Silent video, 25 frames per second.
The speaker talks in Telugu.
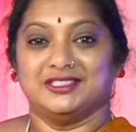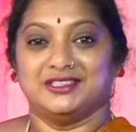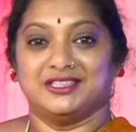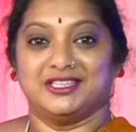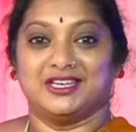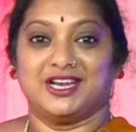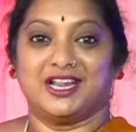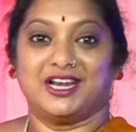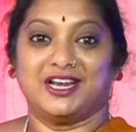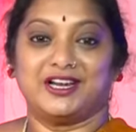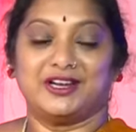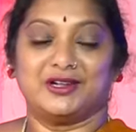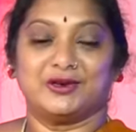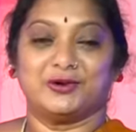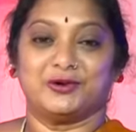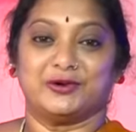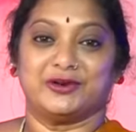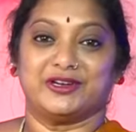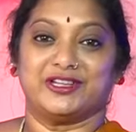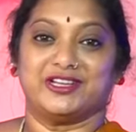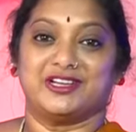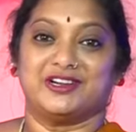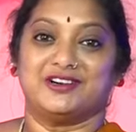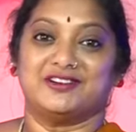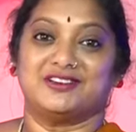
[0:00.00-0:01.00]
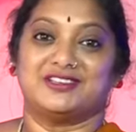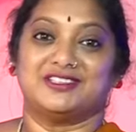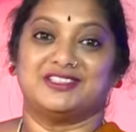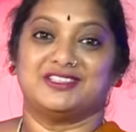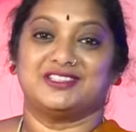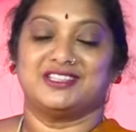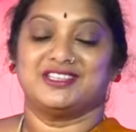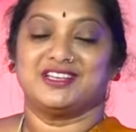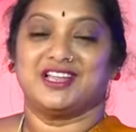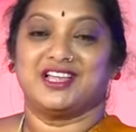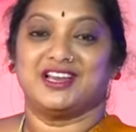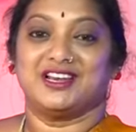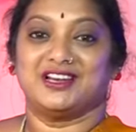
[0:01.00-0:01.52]
తినాలన్న కోరిక ఉంటుంది
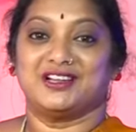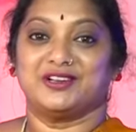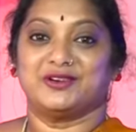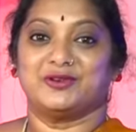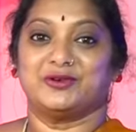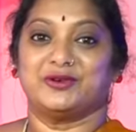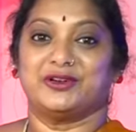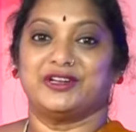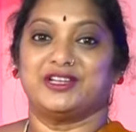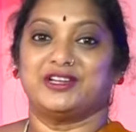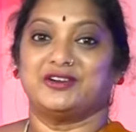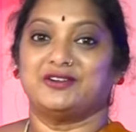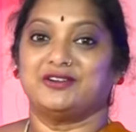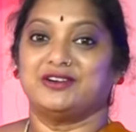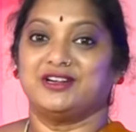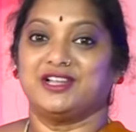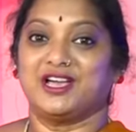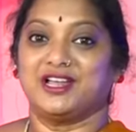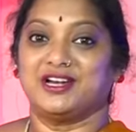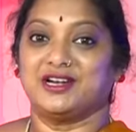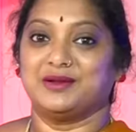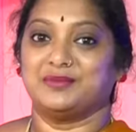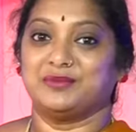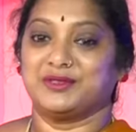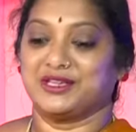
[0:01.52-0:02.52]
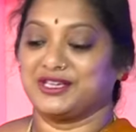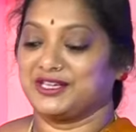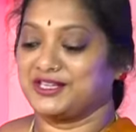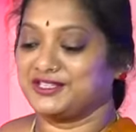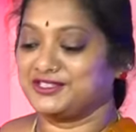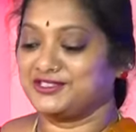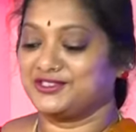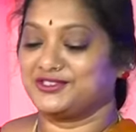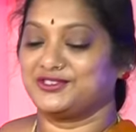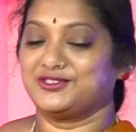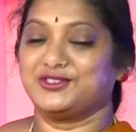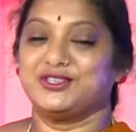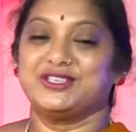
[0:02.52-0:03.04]
తినాలన్న కోరిక ఉంటే అన్నం
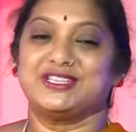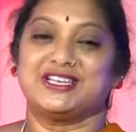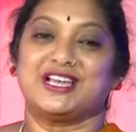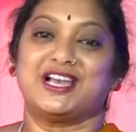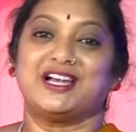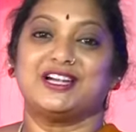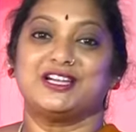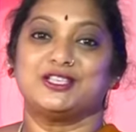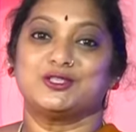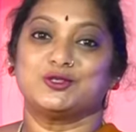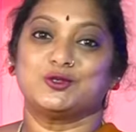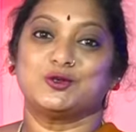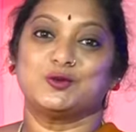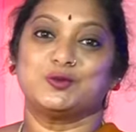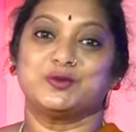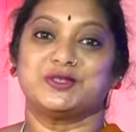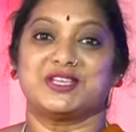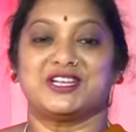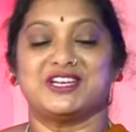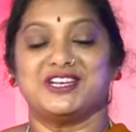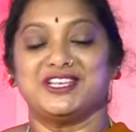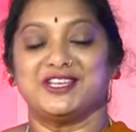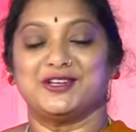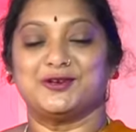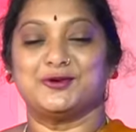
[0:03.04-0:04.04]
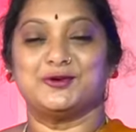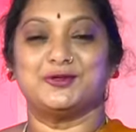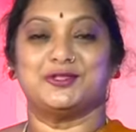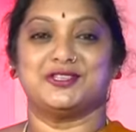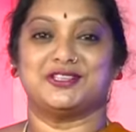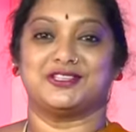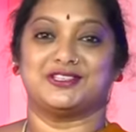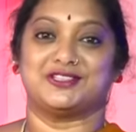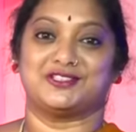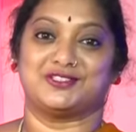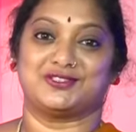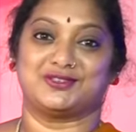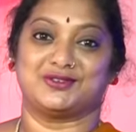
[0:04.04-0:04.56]
తగ్గించవచ్చు ఇట్లాంటి సూప్స్ అన్నీ ఎక్కువ
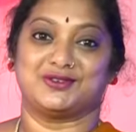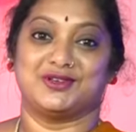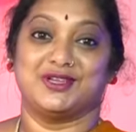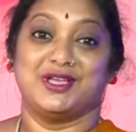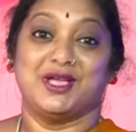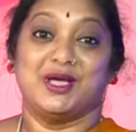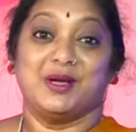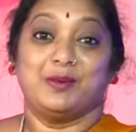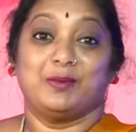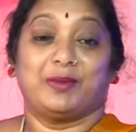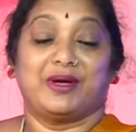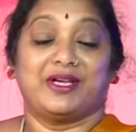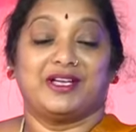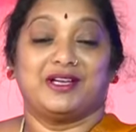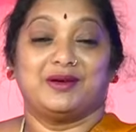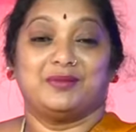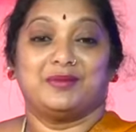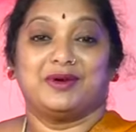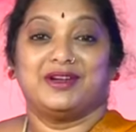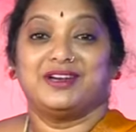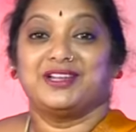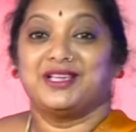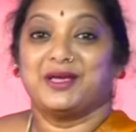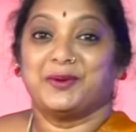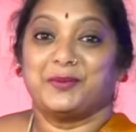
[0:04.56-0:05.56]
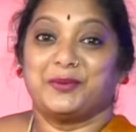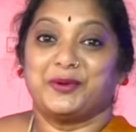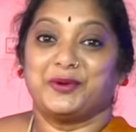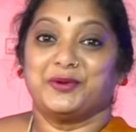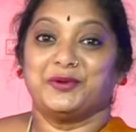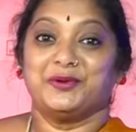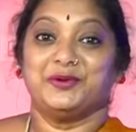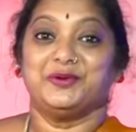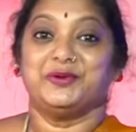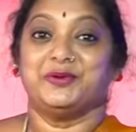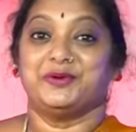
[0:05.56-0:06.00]
తినచ్చు పైగా మనకి ఇప్పుడు